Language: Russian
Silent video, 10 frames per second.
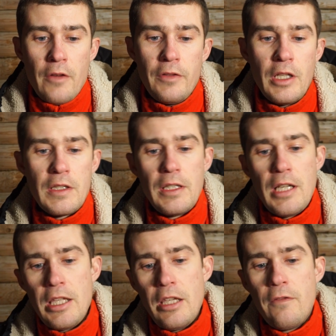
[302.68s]
В тех
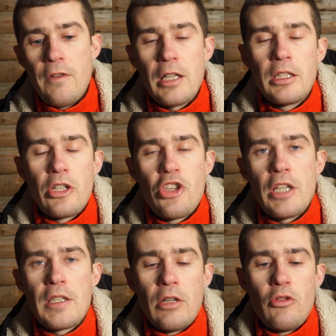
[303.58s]
заданиях в актах
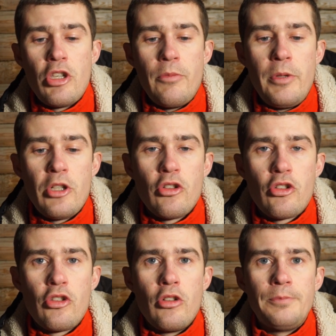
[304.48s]
часто очень
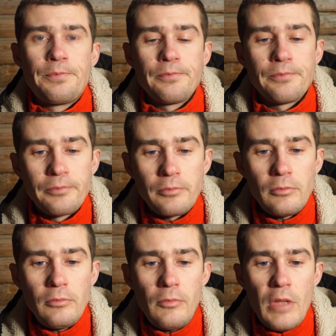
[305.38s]
пишут, что
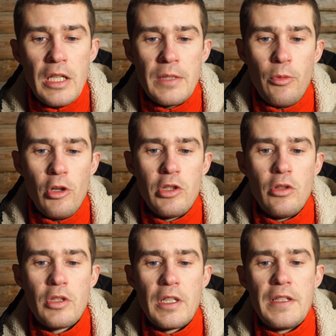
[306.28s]

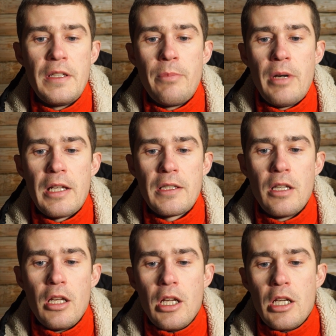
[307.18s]
используется
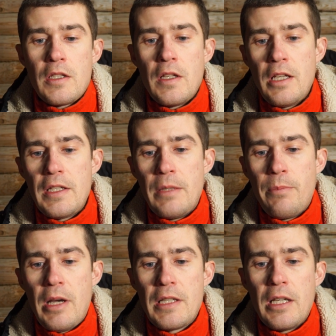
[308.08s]
CPAS. Цена
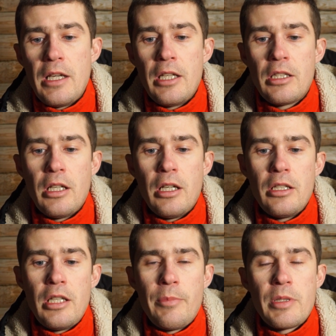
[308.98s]
сипаза
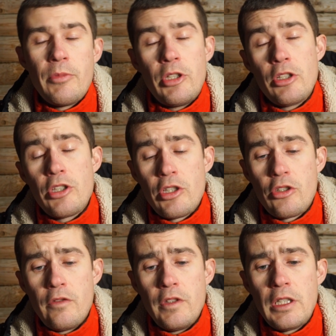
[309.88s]
это, я посмотрел, сейчас
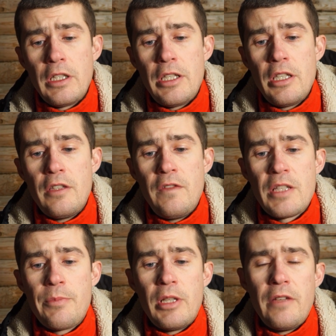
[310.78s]
зашел в интернете,
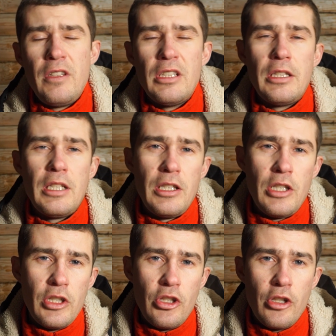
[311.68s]
2,5-3
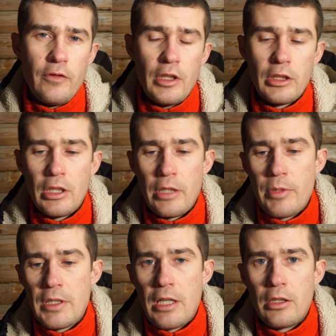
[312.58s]
тысячи, в некоторых
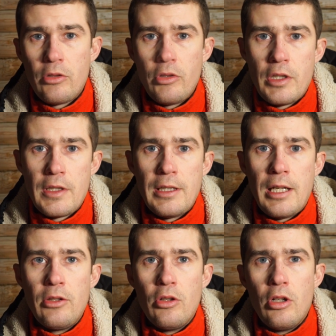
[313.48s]
местах доходит
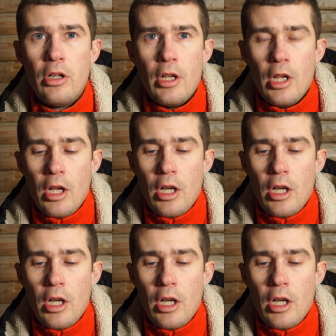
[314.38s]
цена до